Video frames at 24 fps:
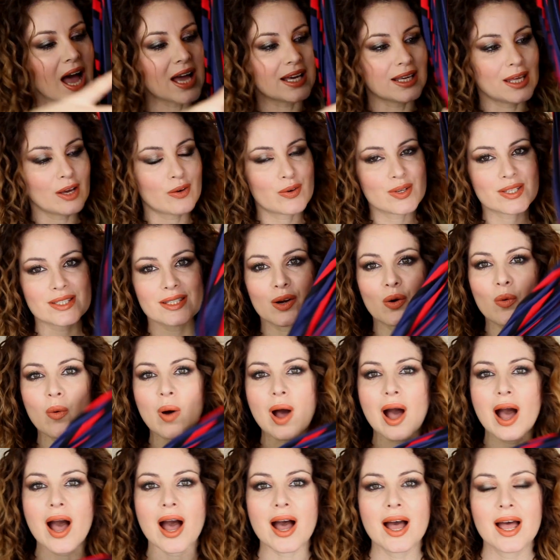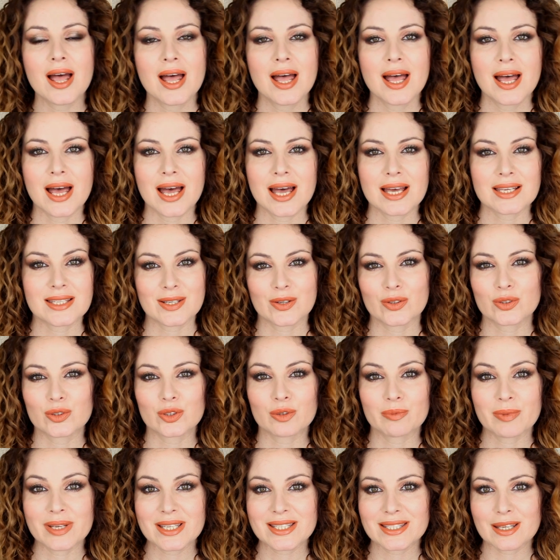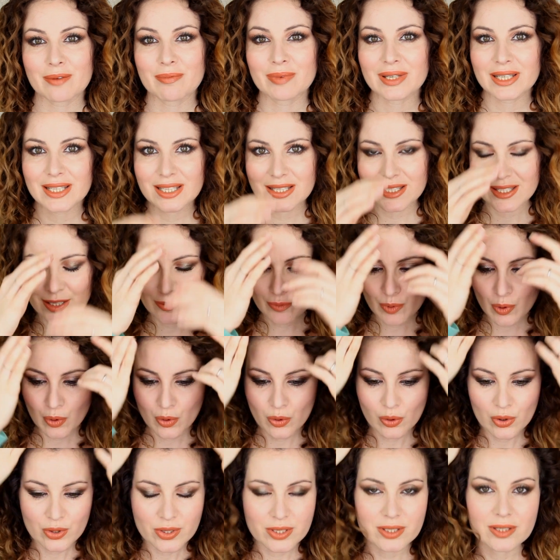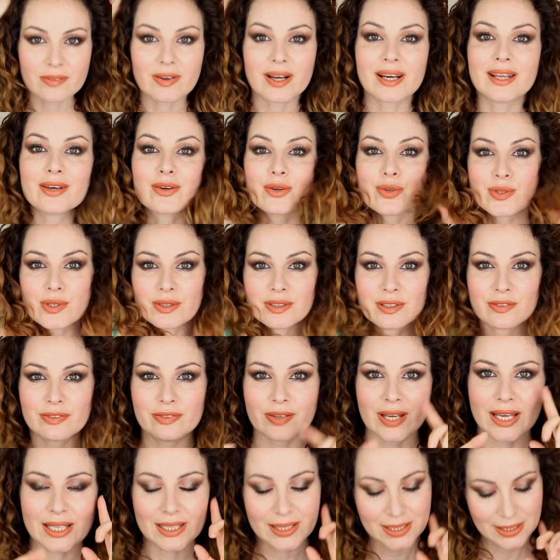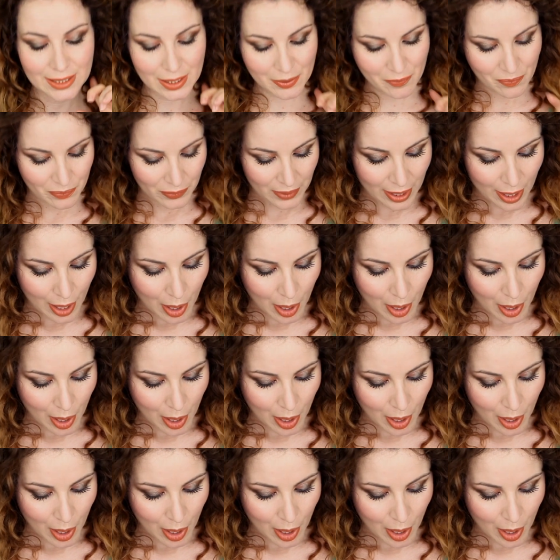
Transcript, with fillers: anche questa qua eh, secondo me sta benissimo con lo stivale rosso di Fendi,